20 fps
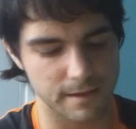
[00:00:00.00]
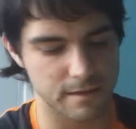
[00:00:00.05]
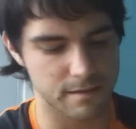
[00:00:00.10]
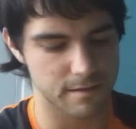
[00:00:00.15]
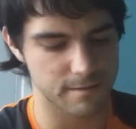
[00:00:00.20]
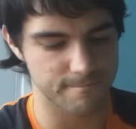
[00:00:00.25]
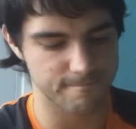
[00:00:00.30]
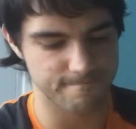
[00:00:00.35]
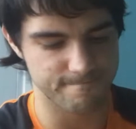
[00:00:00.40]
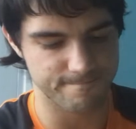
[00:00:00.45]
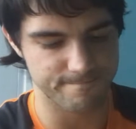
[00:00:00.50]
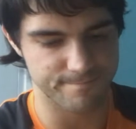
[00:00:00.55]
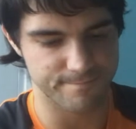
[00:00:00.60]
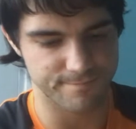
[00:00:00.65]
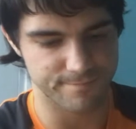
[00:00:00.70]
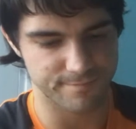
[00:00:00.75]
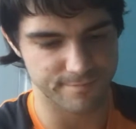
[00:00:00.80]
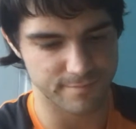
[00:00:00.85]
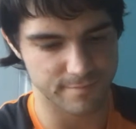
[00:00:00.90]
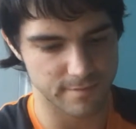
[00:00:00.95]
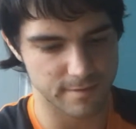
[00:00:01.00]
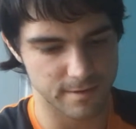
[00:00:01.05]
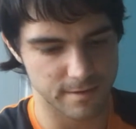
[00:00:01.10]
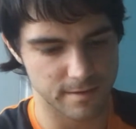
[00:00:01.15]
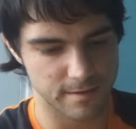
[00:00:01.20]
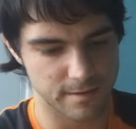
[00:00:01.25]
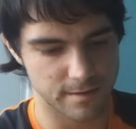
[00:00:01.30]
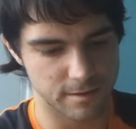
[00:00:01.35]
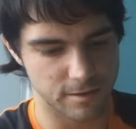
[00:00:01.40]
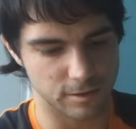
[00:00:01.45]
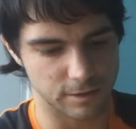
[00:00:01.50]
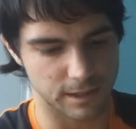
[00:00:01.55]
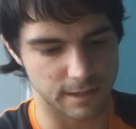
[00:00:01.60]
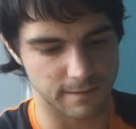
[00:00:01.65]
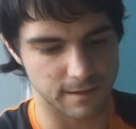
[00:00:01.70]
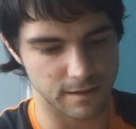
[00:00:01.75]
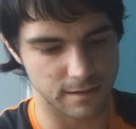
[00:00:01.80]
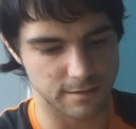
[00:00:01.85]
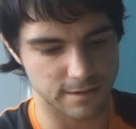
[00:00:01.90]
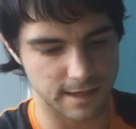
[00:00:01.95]
vez.
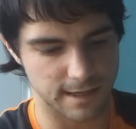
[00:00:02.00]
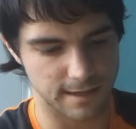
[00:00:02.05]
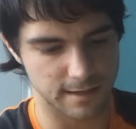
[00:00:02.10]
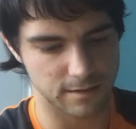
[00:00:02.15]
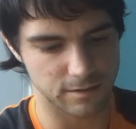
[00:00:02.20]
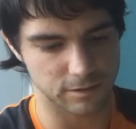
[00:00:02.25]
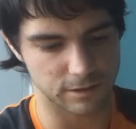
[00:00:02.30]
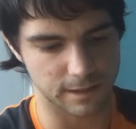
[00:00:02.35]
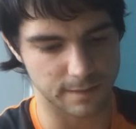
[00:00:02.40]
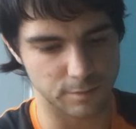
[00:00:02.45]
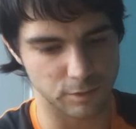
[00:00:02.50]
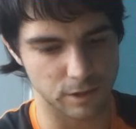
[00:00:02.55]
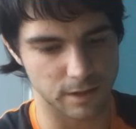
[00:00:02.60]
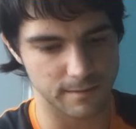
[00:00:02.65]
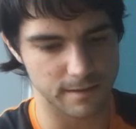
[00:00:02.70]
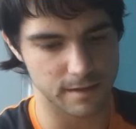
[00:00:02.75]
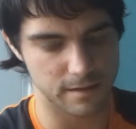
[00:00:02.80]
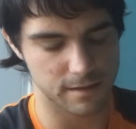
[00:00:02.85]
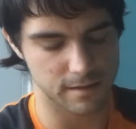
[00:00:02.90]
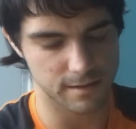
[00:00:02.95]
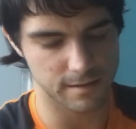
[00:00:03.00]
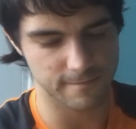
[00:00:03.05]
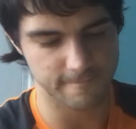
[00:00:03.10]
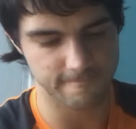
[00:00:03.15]
Otra vez, o sea, otra puta vez.